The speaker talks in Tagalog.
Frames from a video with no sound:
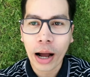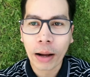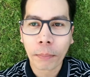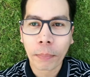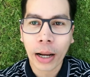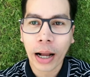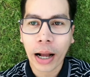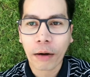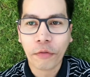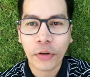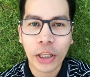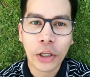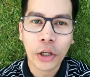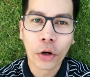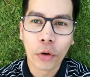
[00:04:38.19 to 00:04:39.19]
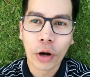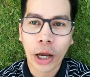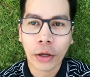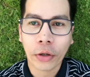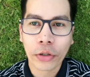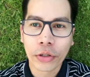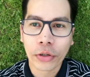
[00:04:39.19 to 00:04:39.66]
ang pagka-video ko
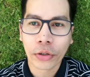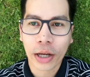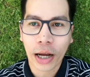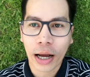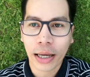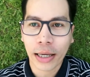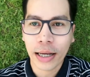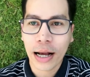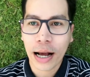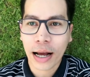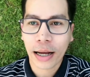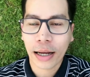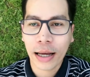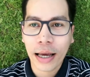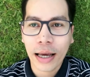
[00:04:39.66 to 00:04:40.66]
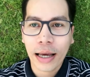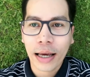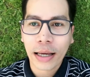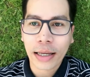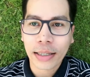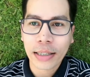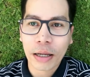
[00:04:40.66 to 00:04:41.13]
ngayon so nakahiga
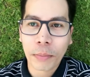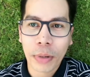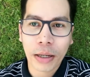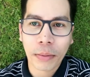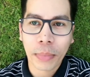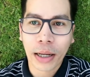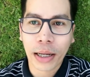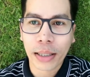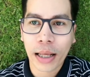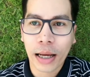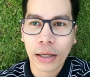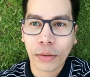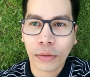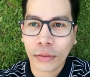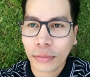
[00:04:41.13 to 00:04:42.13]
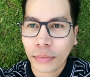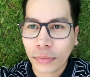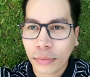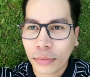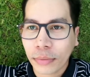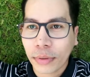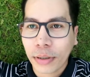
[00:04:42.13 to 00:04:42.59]
kasi naman maganda yung
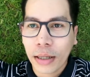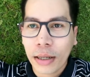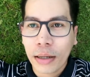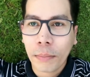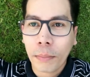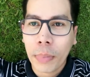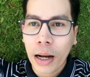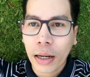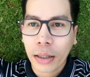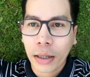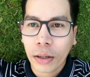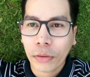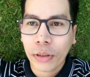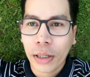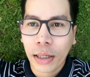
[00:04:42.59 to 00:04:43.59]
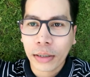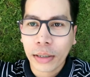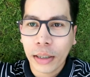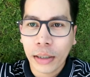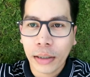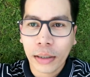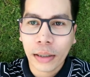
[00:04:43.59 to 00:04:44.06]
background
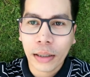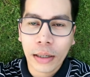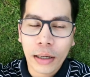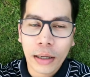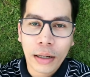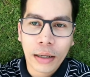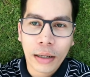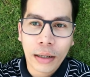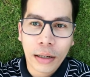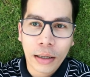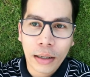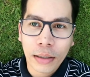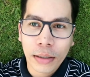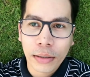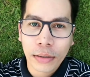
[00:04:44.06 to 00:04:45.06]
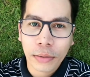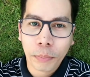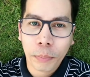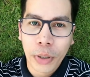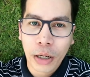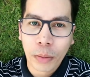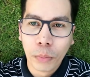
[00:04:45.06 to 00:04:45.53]
natin uh,
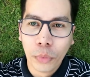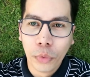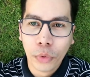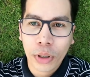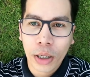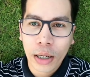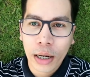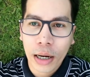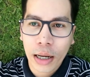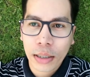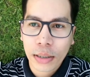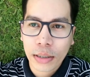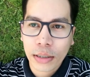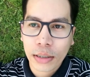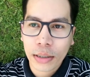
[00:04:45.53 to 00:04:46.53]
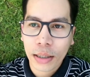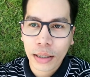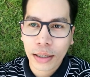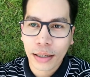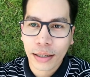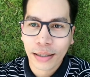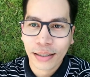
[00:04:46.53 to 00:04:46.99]
Bermuda grass
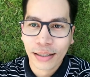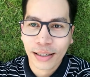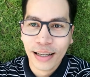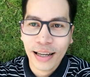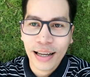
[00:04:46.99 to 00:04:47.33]
ayan